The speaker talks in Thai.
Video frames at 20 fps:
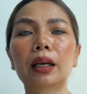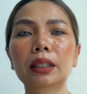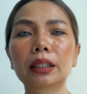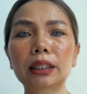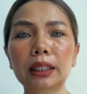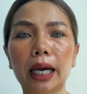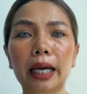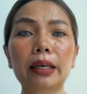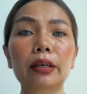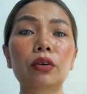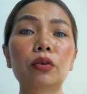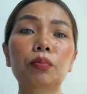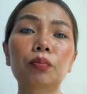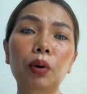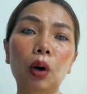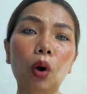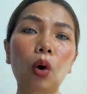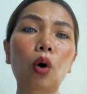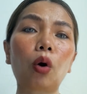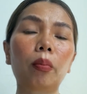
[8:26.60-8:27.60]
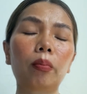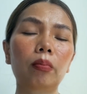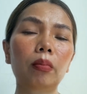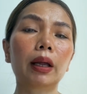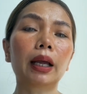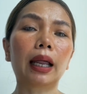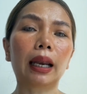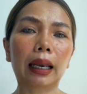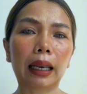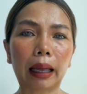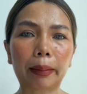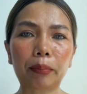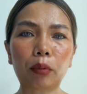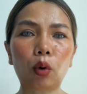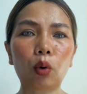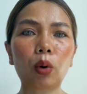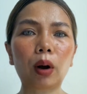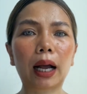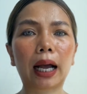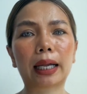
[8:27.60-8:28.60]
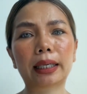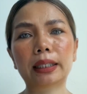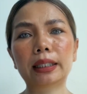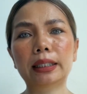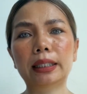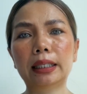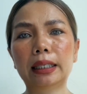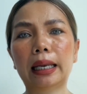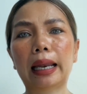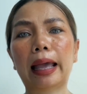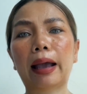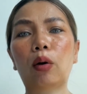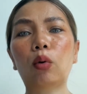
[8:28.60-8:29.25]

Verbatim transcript: ฉันพร้อมรับโอกาสดีๆแล้ว